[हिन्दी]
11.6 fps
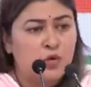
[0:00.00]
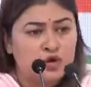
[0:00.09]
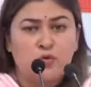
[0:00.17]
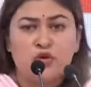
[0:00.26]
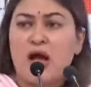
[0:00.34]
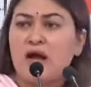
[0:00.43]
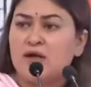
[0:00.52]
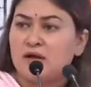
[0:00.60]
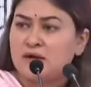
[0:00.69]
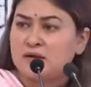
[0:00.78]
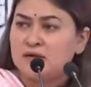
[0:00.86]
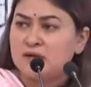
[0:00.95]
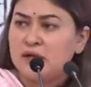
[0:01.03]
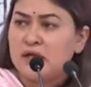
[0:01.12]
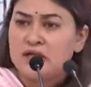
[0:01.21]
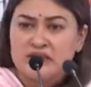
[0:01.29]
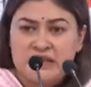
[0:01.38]
बुदबुदा कर
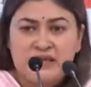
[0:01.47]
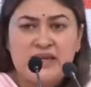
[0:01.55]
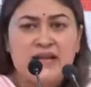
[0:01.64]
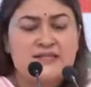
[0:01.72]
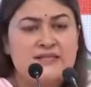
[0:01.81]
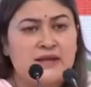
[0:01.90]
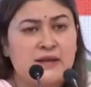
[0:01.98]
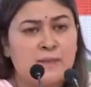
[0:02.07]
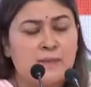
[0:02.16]
धीरे से